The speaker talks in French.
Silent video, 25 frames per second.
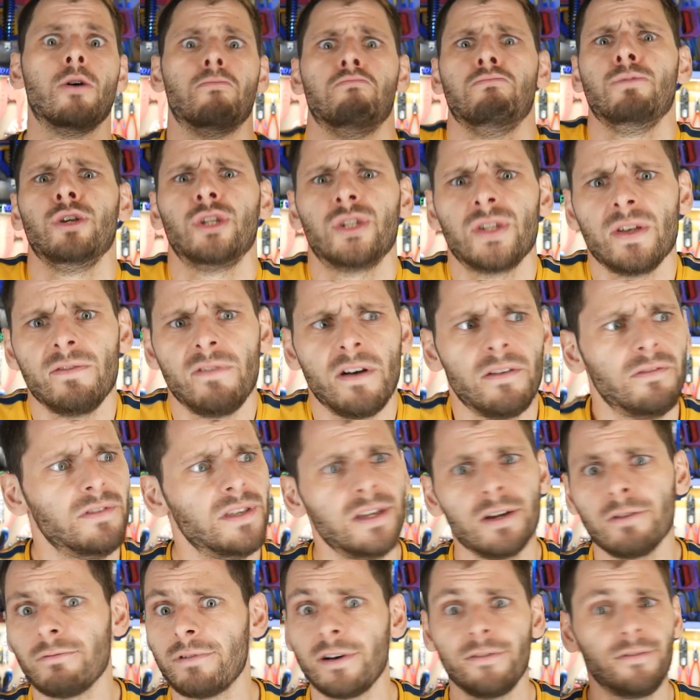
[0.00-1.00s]
mais ça va
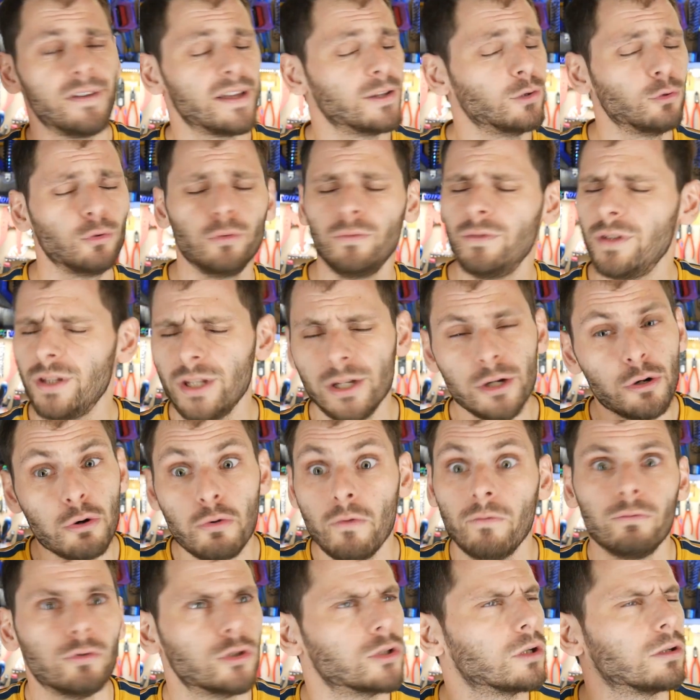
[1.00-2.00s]
venir, on va faire d'autres
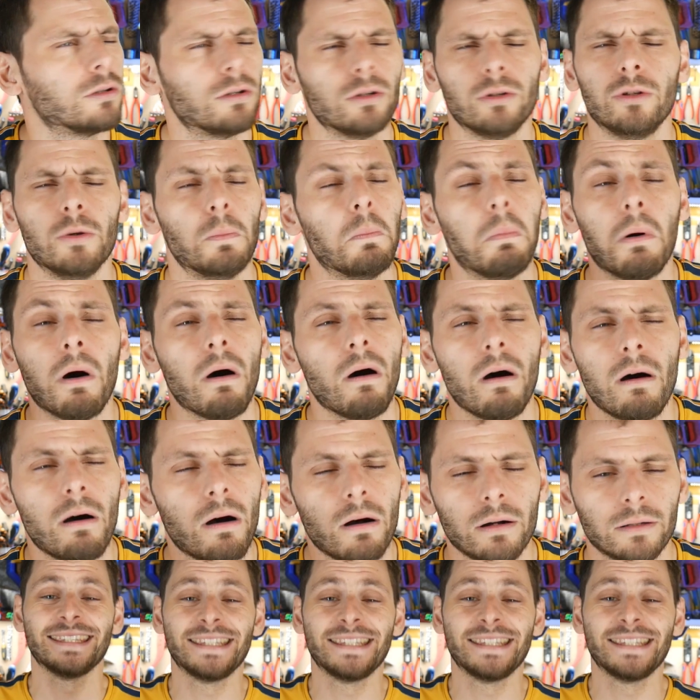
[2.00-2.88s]
vidéos, vous inquiétez pas.